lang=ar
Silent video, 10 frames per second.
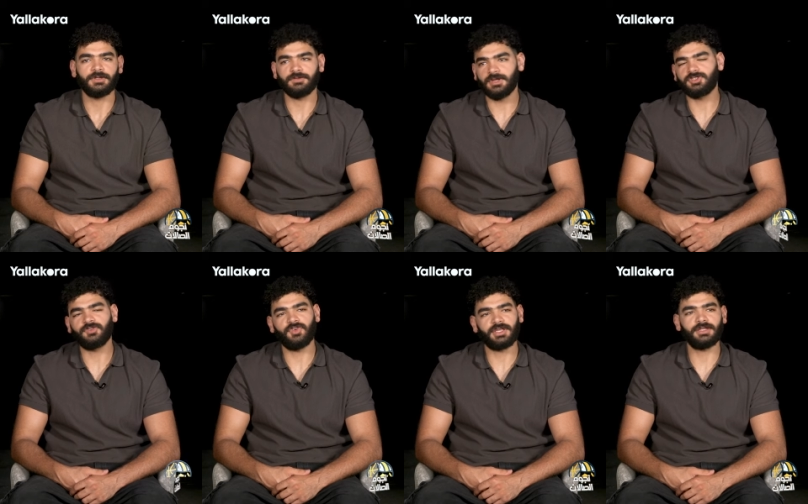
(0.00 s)
نفس
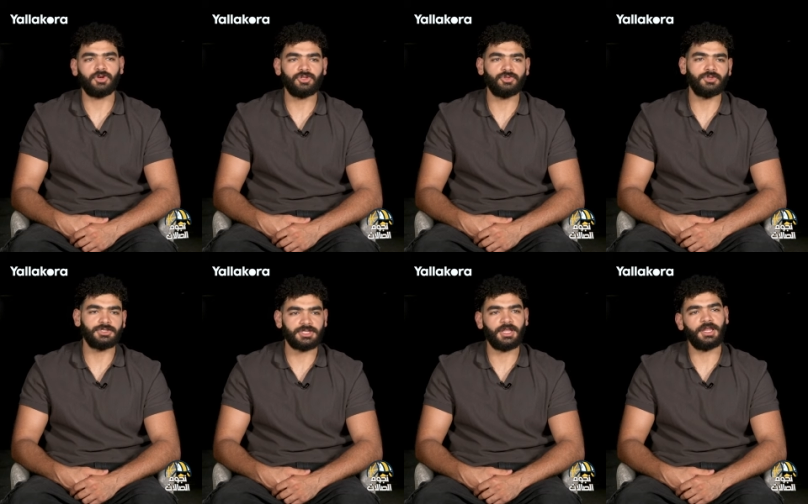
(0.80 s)
فكره برضو
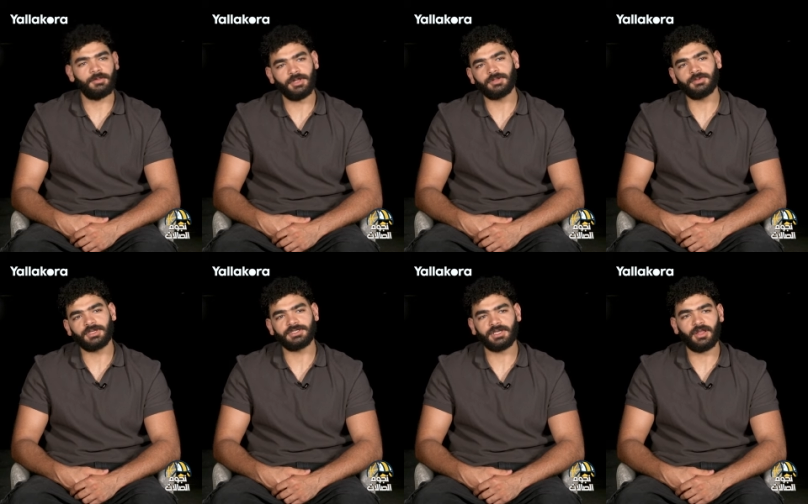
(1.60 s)
السنه اللي قبليها ضربه
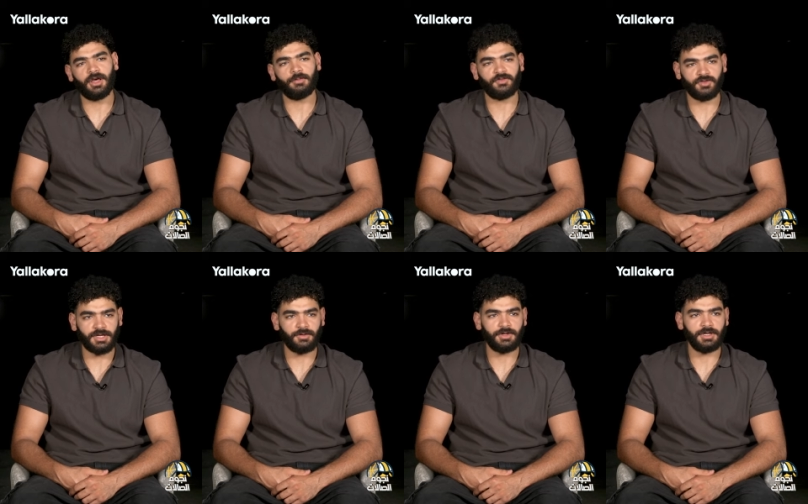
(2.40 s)
جزاء الاحمر في
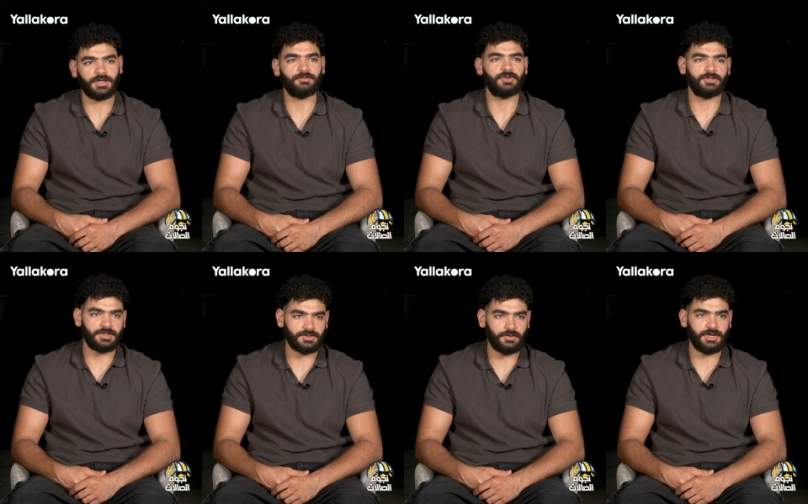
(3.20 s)
الدوري كان برضو
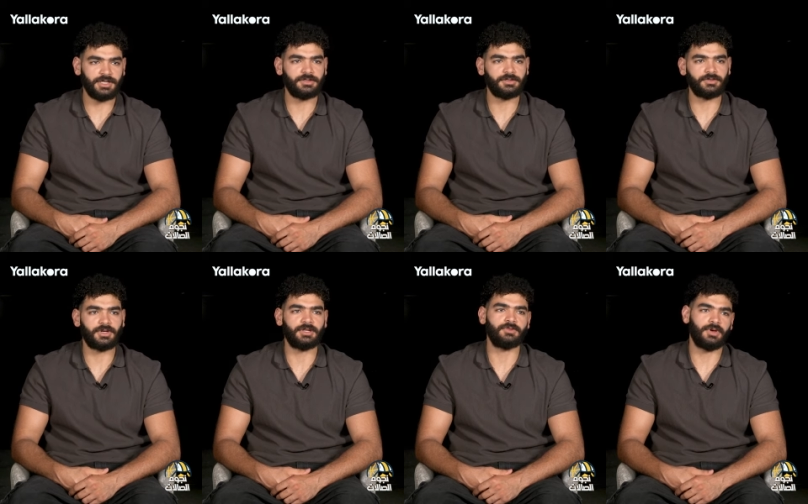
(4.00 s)
نفس الوقت
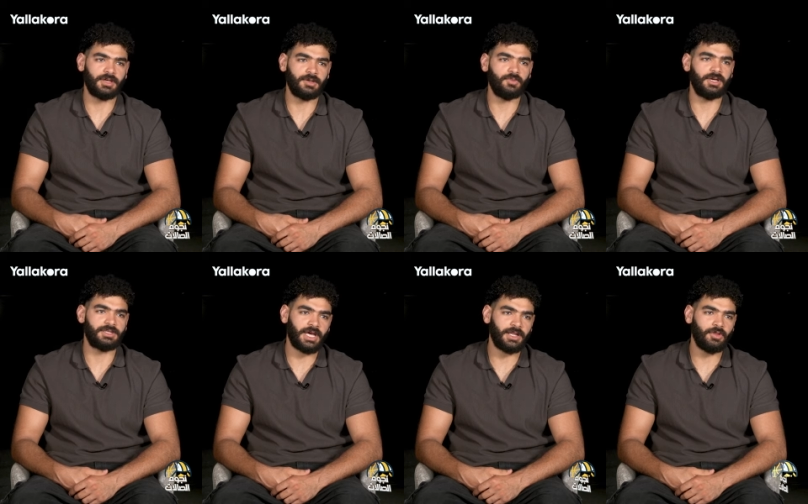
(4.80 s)
كانوا هيجيبوها
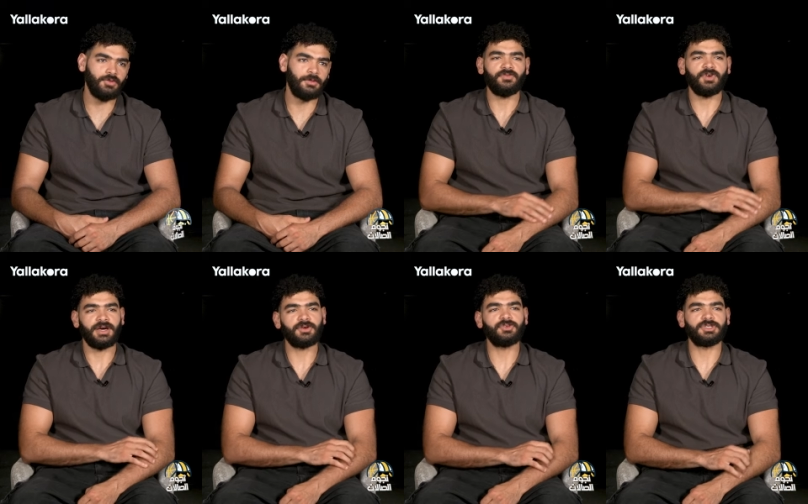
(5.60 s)
يتعدوا
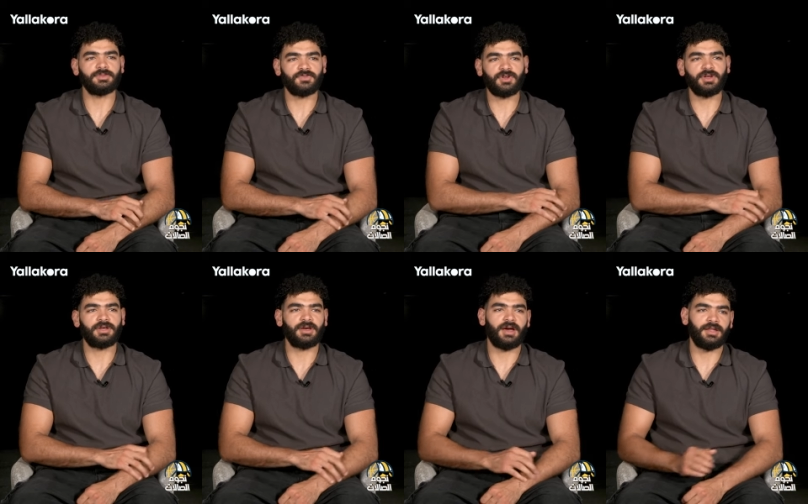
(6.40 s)
فانا كنت
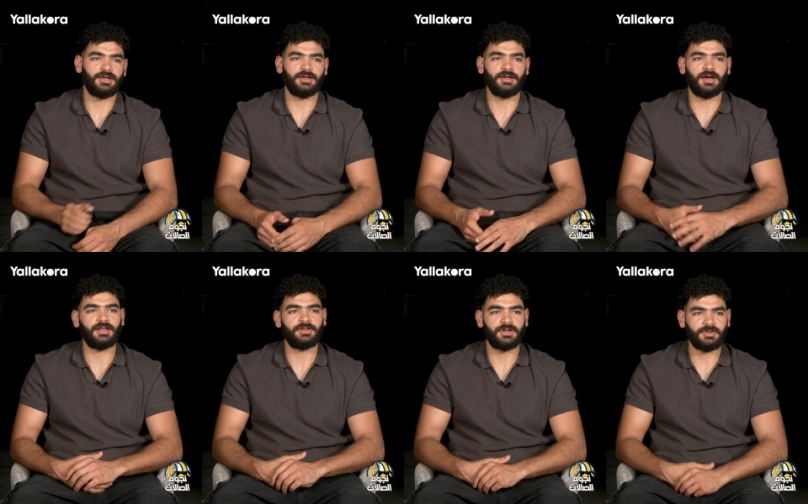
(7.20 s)
متفرج على
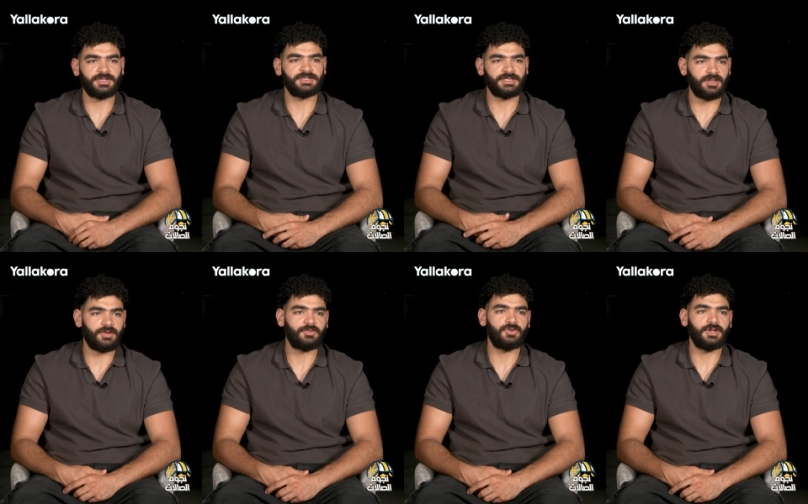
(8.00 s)
على ضربات جزاء
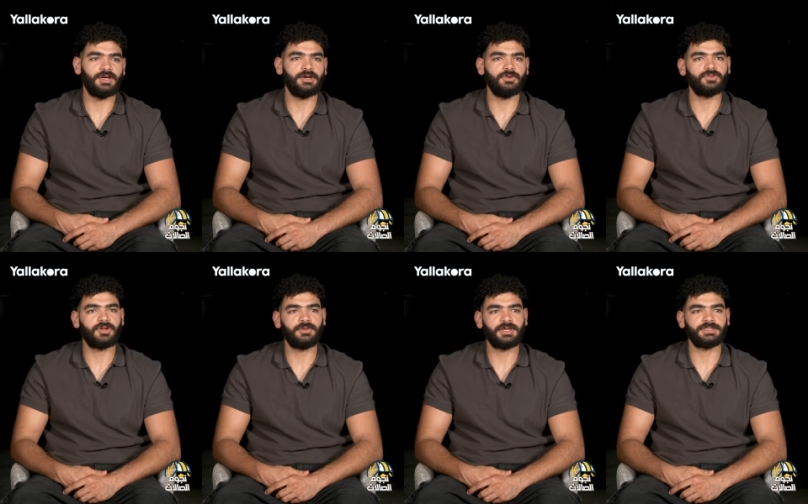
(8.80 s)
الاحمر كلها
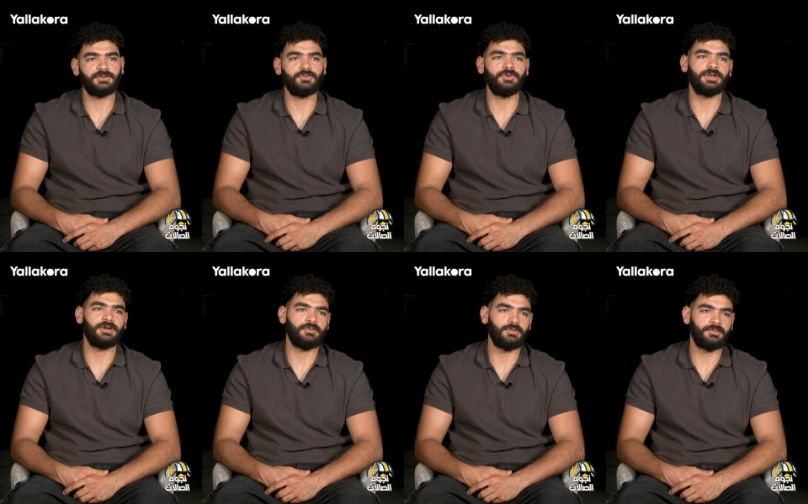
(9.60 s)
وضربات جزاء
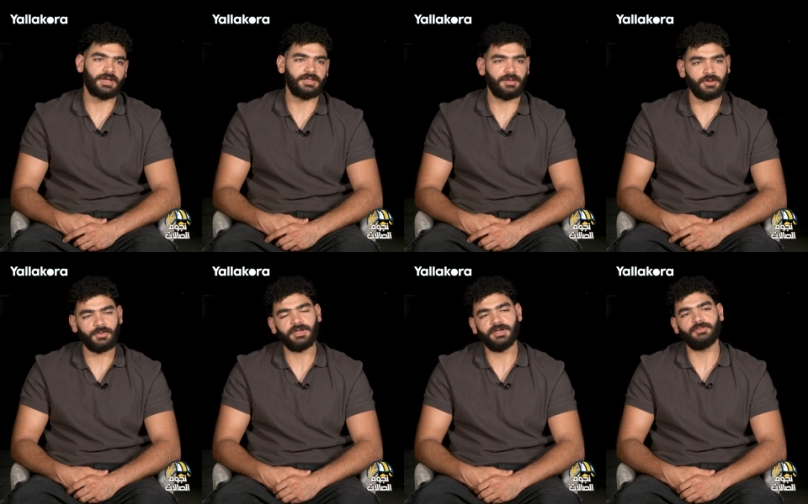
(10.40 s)
والمكان اللي هو
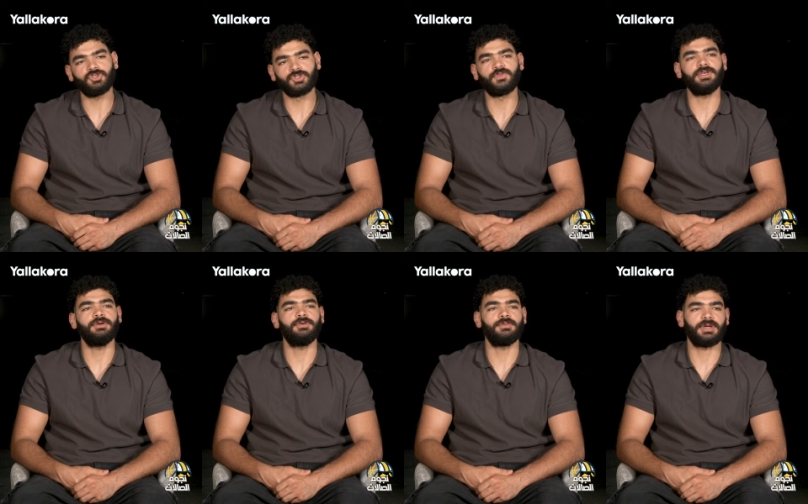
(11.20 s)
بيحب يشوط
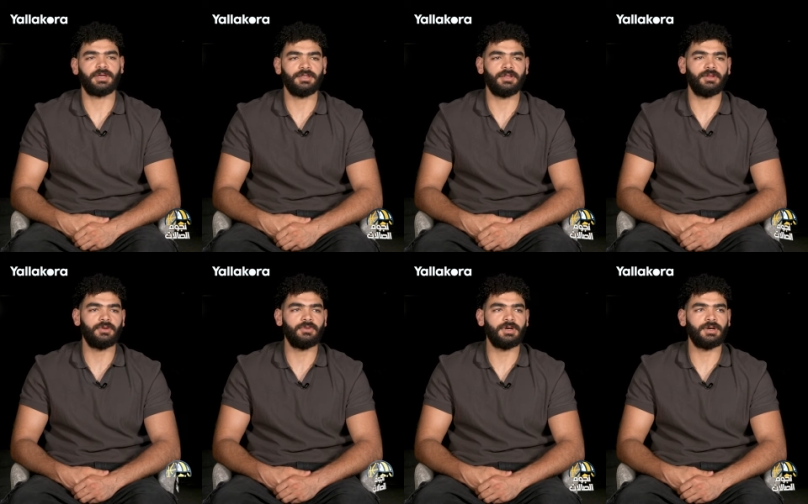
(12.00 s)
فيه والمكان اللي
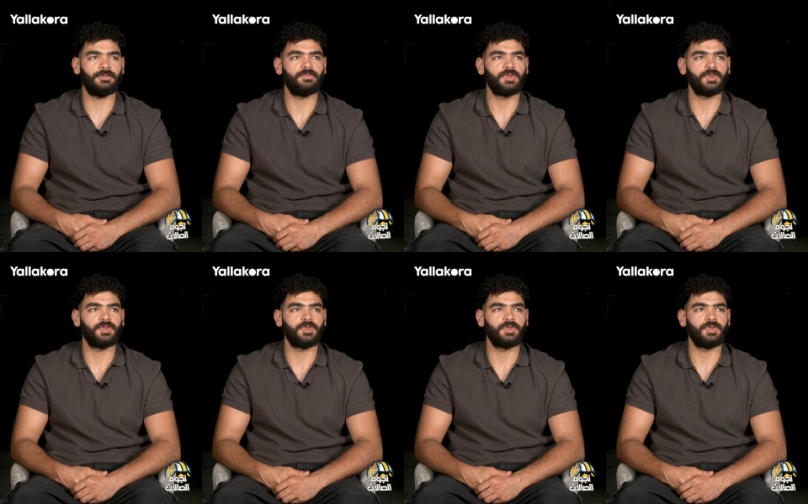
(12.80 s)
هو